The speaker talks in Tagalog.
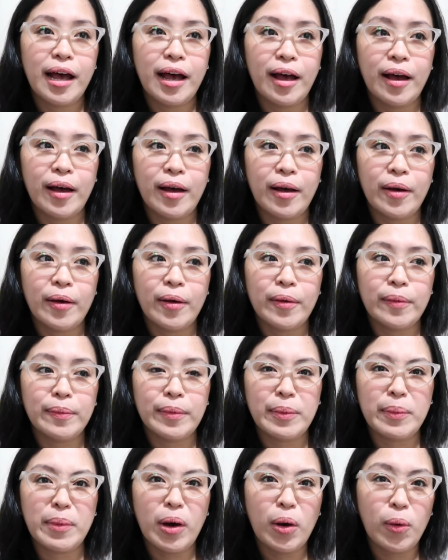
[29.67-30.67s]
uh,
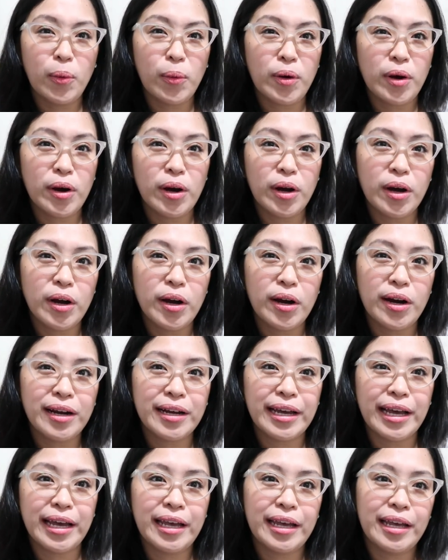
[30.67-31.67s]
may mga work
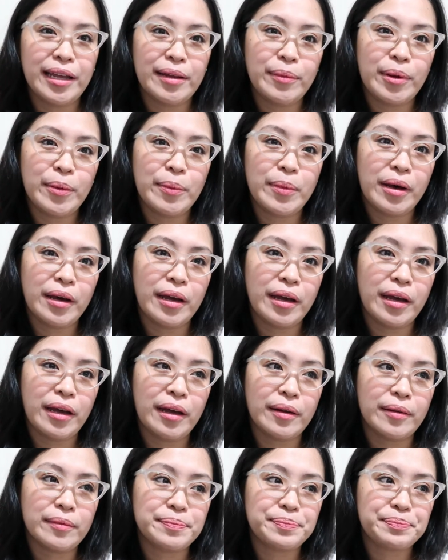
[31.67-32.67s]
and may
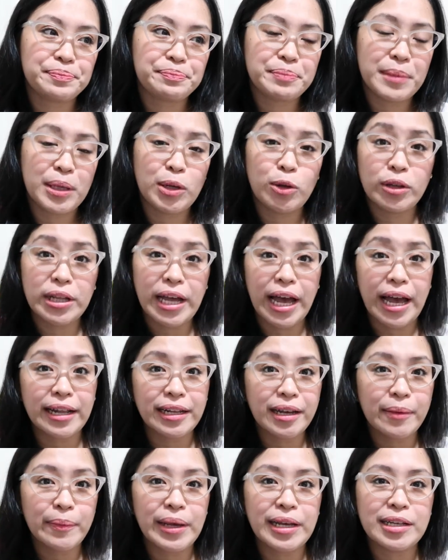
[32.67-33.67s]
mga pinuntahan
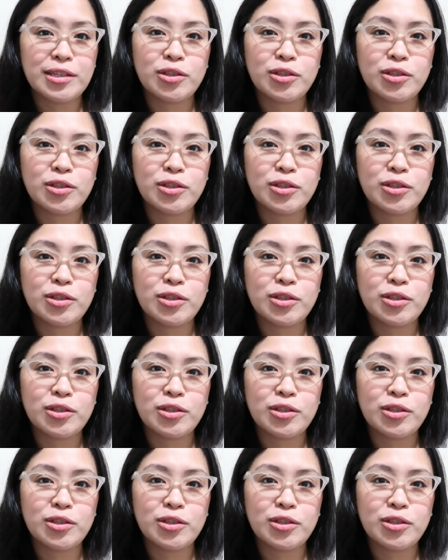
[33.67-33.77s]
kami.